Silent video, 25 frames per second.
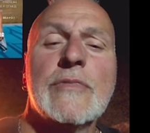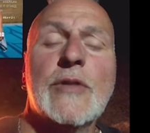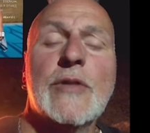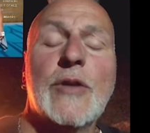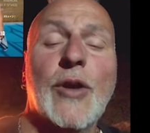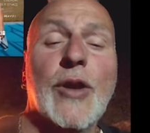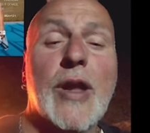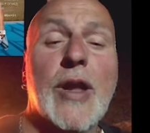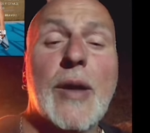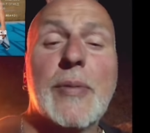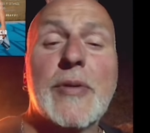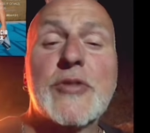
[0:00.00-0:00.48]

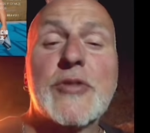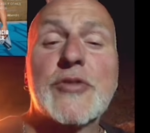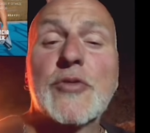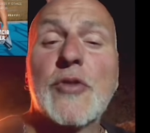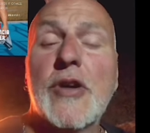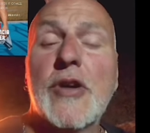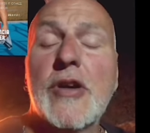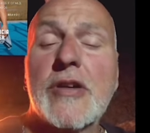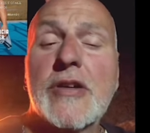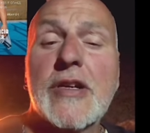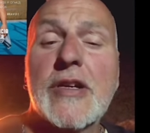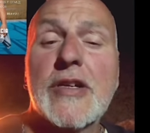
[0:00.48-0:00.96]
Olá
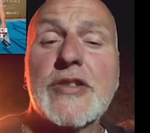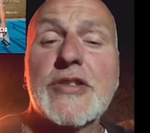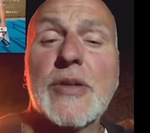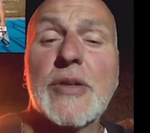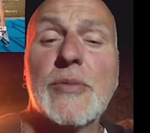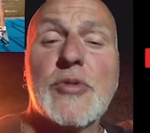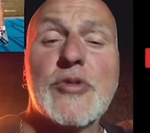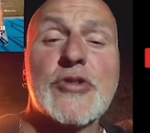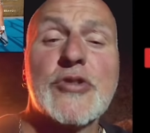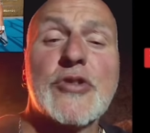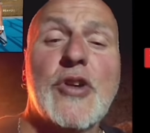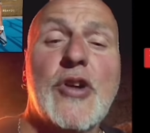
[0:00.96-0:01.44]
pessoal, cá
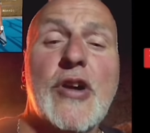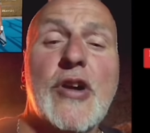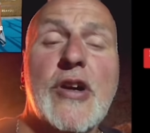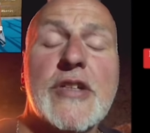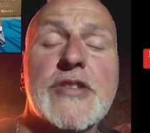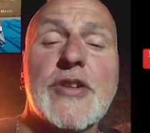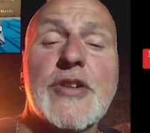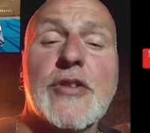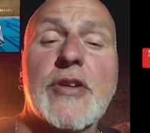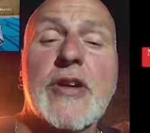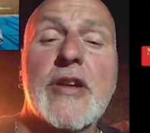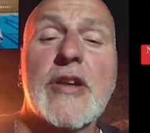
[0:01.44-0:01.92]
estamos
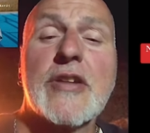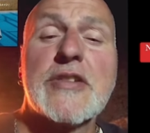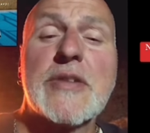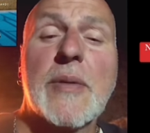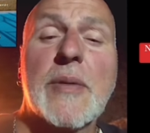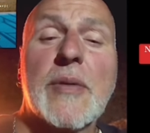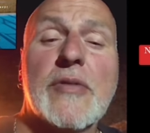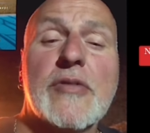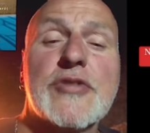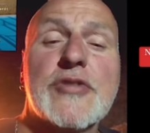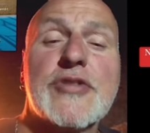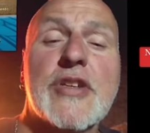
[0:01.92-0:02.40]
nós. Eu quero
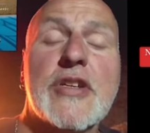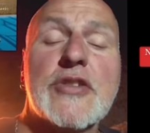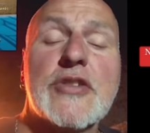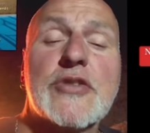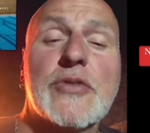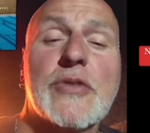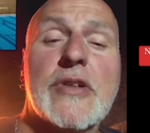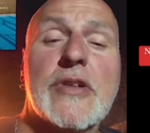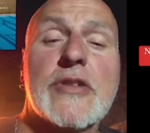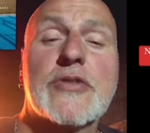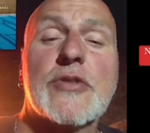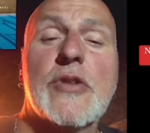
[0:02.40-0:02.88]
dizer para vocês
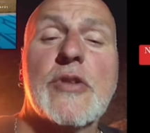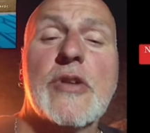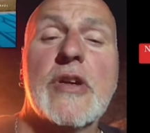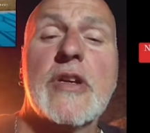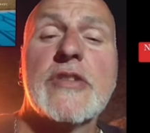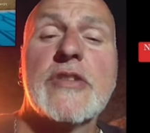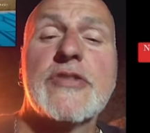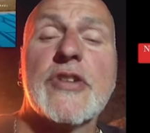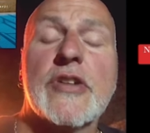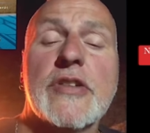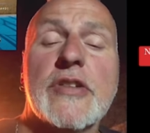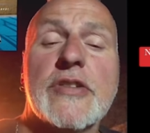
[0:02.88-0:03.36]
duas
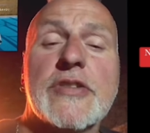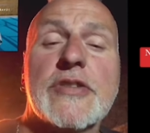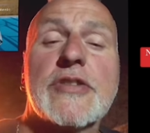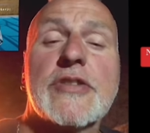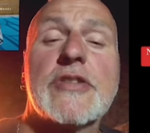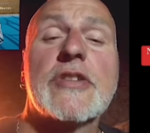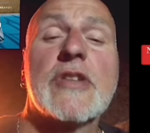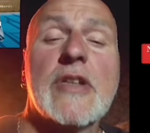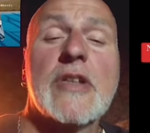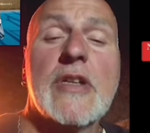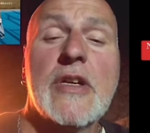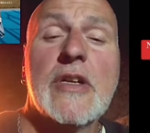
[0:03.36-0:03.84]

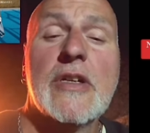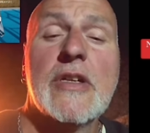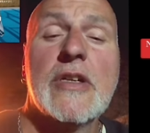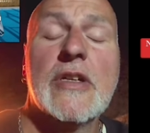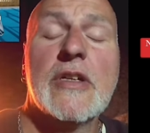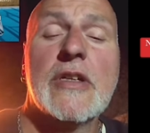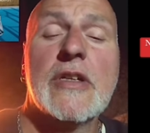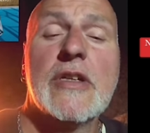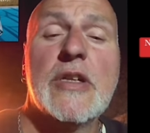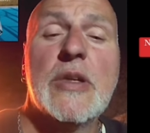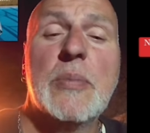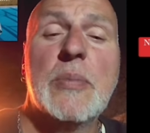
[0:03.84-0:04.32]
coisas.
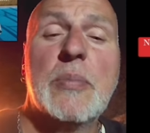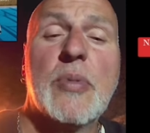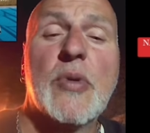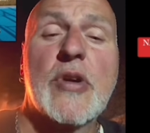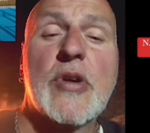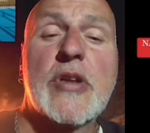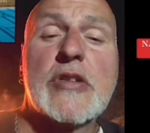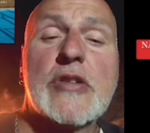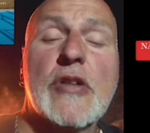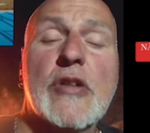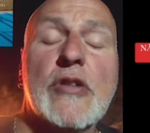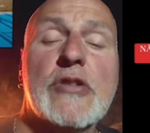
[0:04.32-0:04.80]

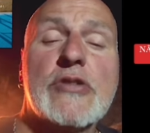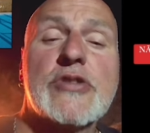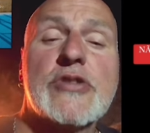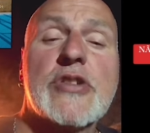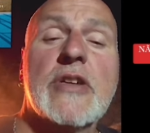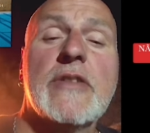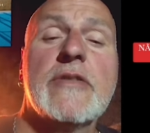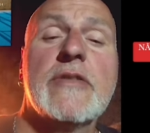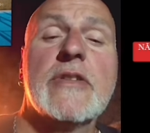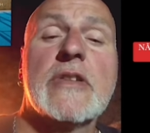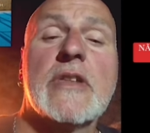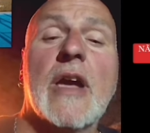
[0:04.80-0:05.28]
E-book de
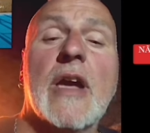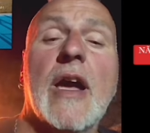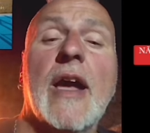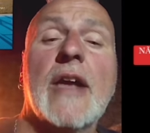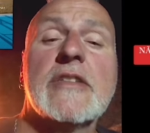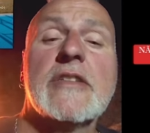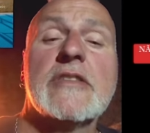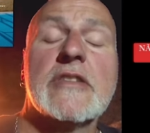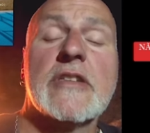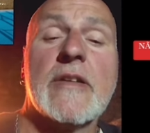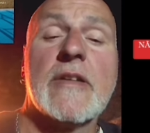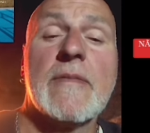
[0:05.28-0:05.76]

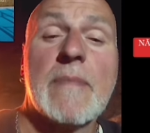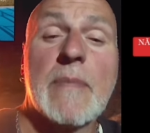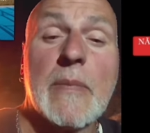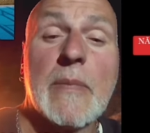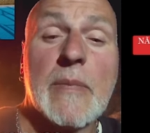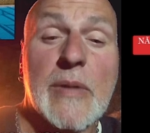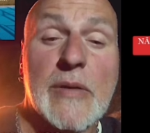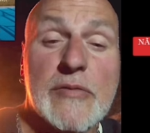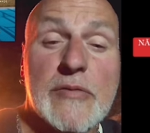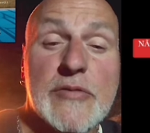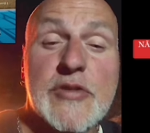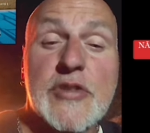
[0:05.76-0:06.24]
longevidade,
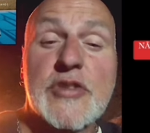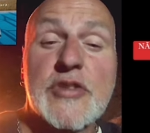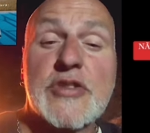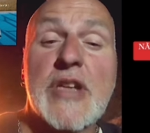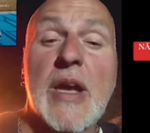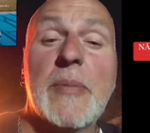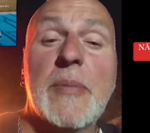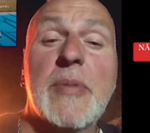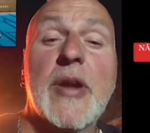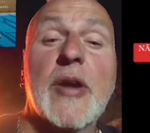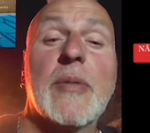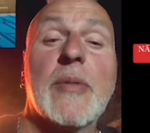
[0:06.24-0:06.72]
para você
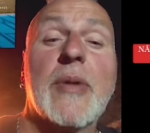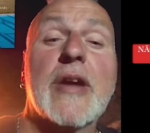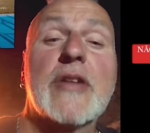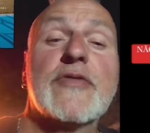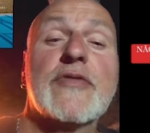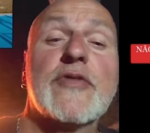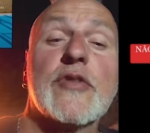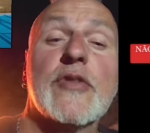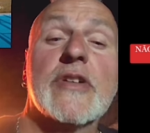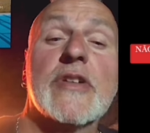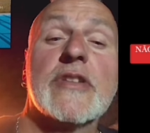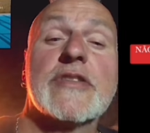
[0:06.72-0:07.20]
saber como é
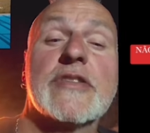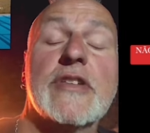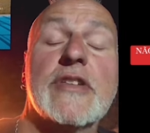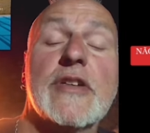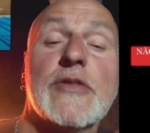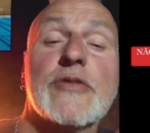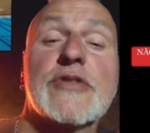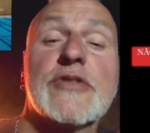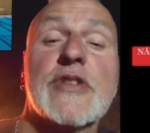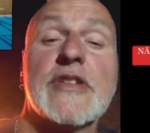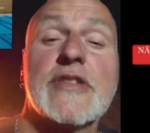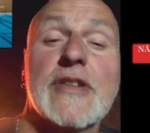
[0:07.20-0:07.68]
que ficou
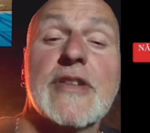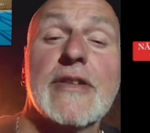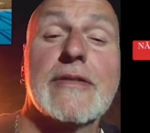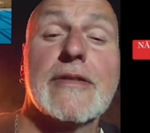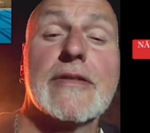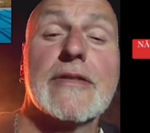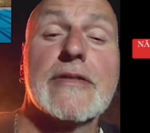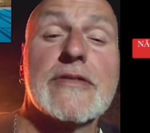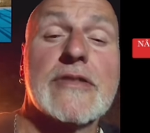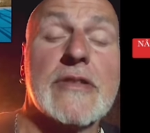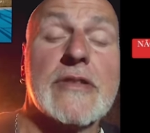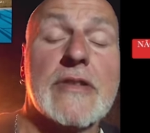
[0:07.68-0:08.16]
assim com
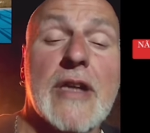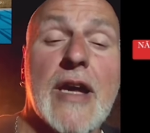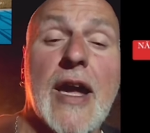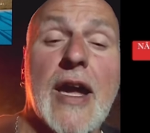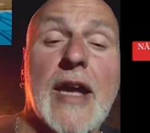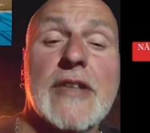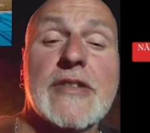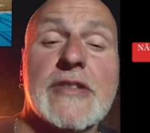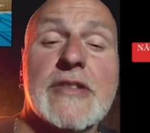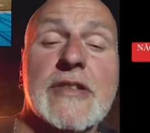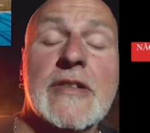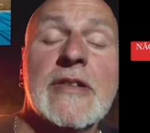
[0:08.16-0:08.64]
60 anos de
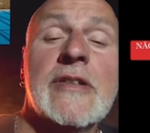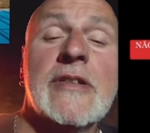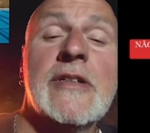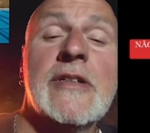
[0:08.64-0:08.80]
idade.